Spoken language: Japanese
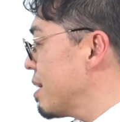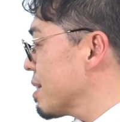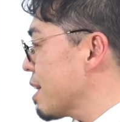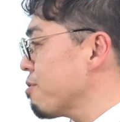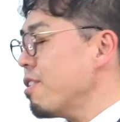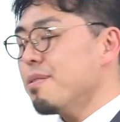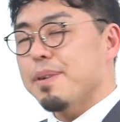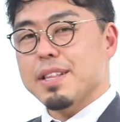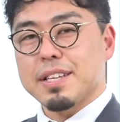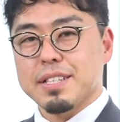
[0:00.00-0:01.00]
例え
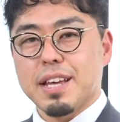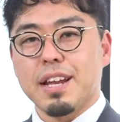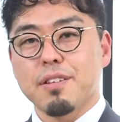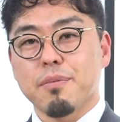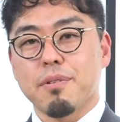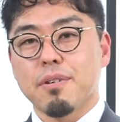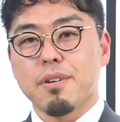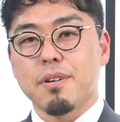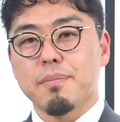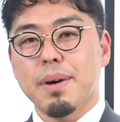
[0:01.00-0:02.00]
ばですけれども
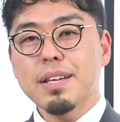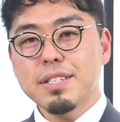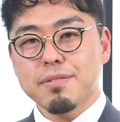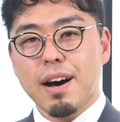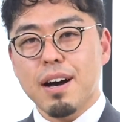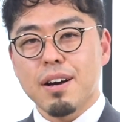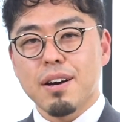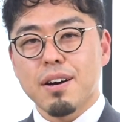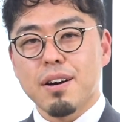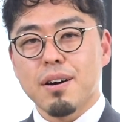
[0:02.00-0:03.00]
まずは
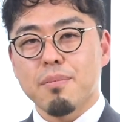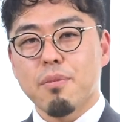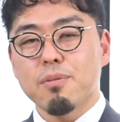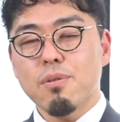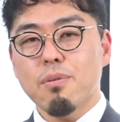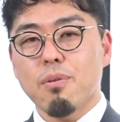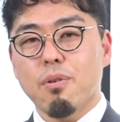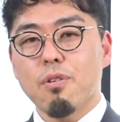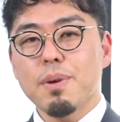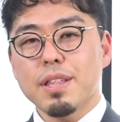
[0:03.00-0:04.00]
もの
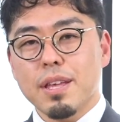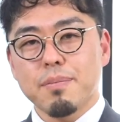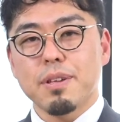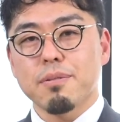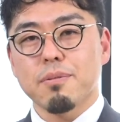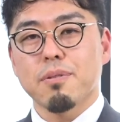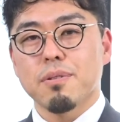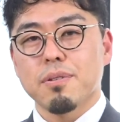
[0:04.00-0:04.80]
を褒めてみると